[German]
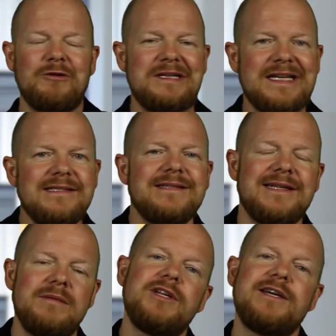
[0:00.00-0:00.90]
Und das
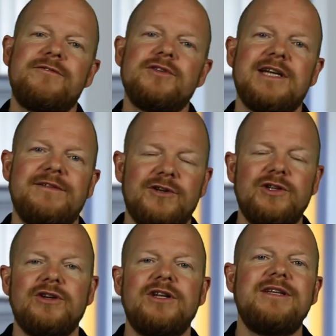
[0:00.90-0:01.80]
ist immer der Vorteil
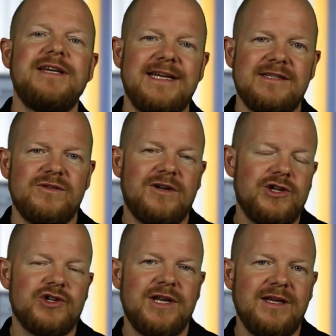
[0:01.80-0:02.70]
von
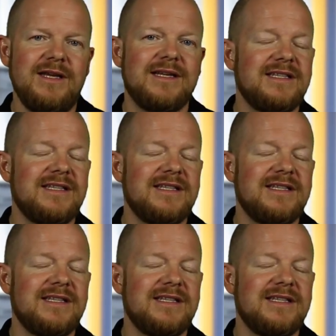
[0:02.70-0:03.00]
non-direktionalen Strategien.